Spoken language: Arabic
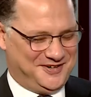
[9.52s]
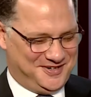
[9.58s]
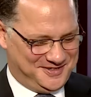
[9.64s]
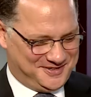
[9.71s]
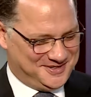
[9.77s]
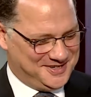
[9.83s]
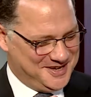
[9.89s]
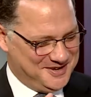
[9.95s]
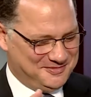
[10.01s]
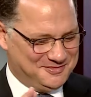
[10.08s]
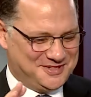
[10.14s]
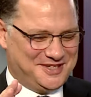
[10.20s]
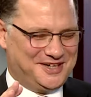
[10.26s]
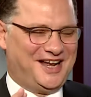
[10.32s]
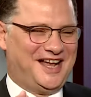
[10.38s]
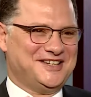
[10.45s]
كويس
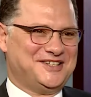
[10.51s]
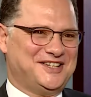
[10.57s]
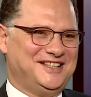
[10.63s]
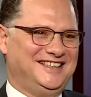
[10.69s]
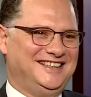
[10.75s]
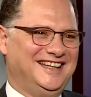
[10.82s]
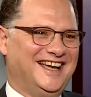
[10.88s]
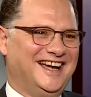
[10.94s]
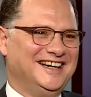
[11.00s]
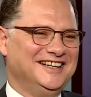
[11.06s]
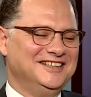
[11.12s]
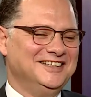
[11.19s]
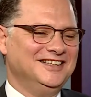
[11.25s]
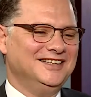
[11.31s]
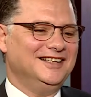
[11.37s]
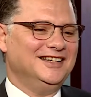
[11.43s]
بصراحه شديده يعني
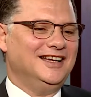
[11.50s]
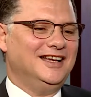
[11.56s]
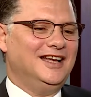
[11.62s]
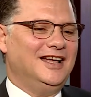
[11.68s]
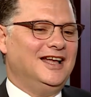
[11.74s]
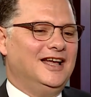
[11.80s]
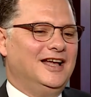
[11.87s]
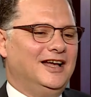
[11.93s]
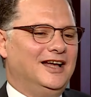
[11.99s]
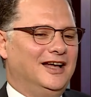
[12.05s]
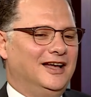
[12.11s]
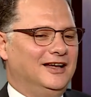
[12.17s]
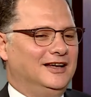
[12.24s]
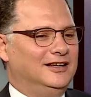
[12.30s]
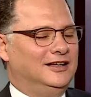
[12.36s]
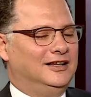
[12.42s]

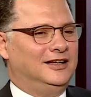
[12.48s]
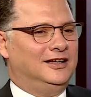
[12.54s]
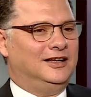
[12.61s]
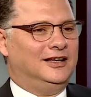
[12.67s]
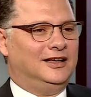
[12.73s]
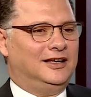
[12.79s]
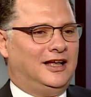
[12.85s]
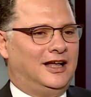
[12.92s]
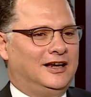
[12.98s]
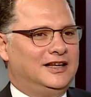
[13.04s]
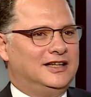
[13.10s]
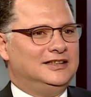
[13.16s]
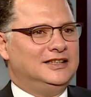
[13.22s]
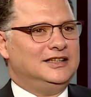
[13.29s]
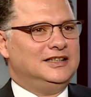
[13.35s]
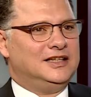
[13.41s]
آه،
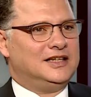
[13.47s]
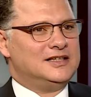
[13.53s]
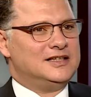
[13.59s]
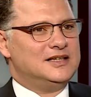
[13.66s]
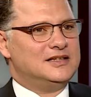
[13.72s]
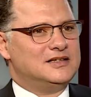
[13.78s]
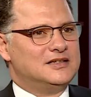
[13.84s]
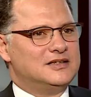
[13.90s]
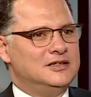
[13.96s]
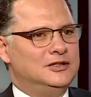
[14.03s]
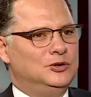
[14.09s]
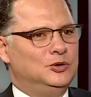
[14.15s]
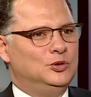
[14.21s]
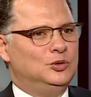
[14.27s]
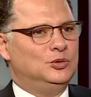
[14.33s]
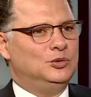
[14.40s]
حضرتك اديتني احساس
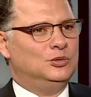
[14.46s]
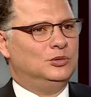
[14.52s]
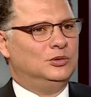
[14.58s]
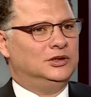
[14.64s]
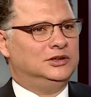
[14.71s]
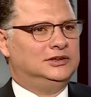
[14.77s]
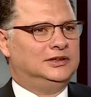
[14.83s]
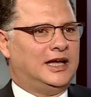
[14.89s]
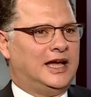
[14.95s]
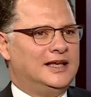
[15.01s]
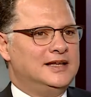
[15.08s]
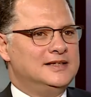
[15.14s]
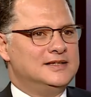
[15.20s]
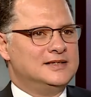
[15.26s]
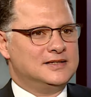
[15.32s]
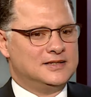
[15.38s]
انه انت
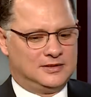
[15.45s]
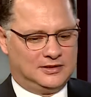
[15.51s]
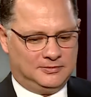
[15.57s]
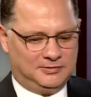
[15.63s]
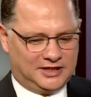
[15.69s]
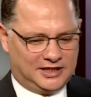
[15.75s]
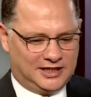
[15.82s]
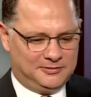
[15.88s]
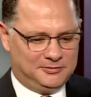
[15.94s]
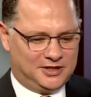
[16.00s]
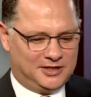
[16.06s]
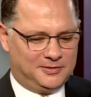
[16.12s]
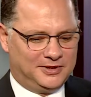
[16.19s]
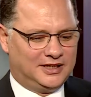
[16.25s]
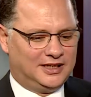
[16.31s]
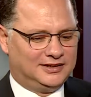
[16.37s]
عايز من خلال
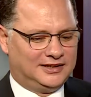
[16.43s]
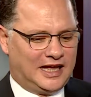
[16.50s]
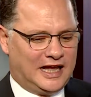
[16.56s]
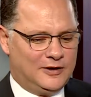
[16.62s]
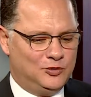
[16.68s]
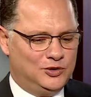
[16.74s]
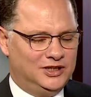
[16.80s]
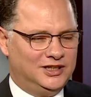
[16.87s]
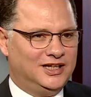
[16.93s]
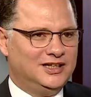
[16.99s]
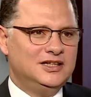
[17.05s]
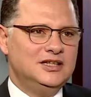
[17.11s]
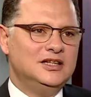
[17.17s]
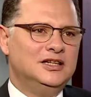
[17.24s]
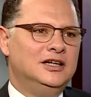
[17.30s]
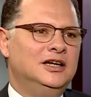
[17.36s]
البرنامج ده تحول
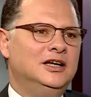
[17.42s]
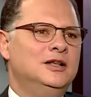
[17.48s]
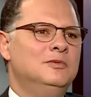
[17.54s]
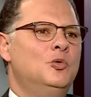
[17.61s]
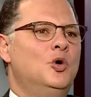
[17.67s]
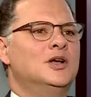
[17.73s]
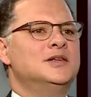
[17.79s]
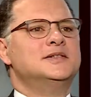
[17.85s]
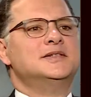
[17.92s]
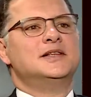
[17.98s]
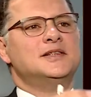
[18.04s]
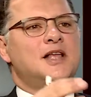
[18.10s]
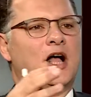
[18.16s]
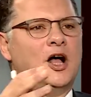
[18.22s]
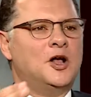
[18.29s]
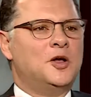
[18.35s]
النادي
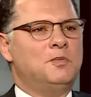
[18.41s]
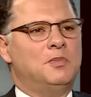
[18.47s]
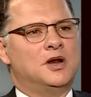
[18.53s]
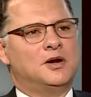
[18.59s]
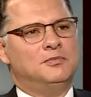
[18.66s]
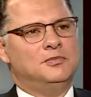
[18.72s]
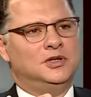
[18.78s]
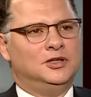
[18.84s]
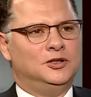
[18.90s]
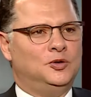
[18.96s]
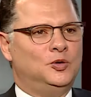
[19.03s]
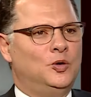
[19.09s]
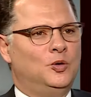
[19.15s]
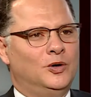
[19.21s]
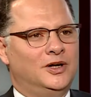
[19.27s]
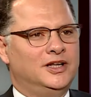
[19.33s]
لمؤسسه اكبر من ان
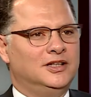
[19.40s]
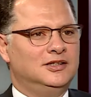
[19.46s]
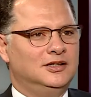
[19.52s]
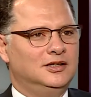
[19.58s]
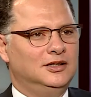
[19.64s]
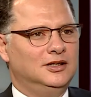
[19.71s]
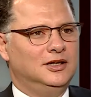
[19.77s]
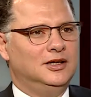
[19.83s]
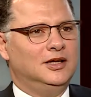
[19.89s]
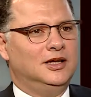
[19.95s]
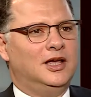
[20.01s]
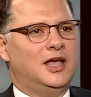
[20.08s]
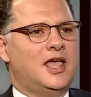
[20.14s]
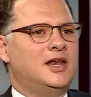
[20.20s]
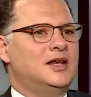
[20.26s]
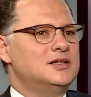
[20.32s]
هو نادي
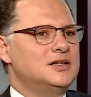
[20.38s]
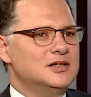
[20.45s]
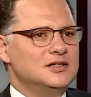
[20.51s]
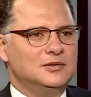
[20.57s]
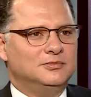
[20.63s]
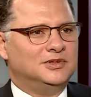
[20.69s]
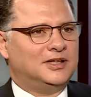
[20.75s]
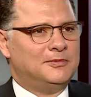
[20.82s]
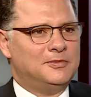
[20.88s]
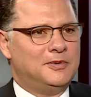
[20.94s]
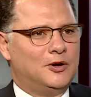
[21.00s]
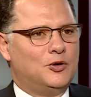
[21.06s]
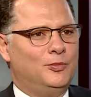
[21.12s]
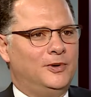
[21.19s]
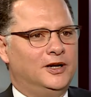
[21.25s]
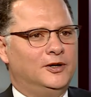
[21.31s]
هي ناس اصلا بتتعامل
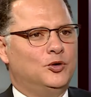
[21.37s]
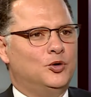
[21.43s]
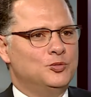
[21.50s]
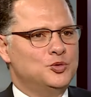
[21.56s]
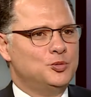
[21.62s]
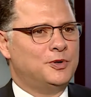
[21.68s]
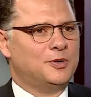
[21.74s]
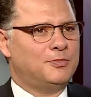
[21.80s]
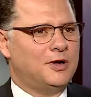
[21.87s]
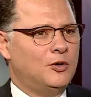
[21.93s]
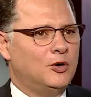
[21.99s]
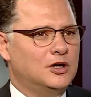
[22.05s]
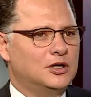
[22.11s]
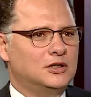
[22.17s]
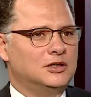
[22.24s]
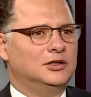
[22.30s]
معاكم على انكم سوبر
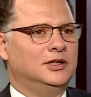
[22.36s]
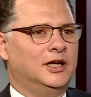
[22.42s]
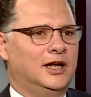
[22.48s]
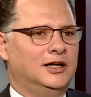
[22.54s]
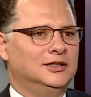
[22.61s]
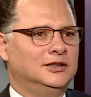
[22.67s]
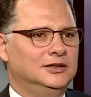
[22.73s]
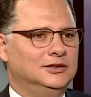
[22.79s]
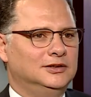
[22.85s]
باور يعني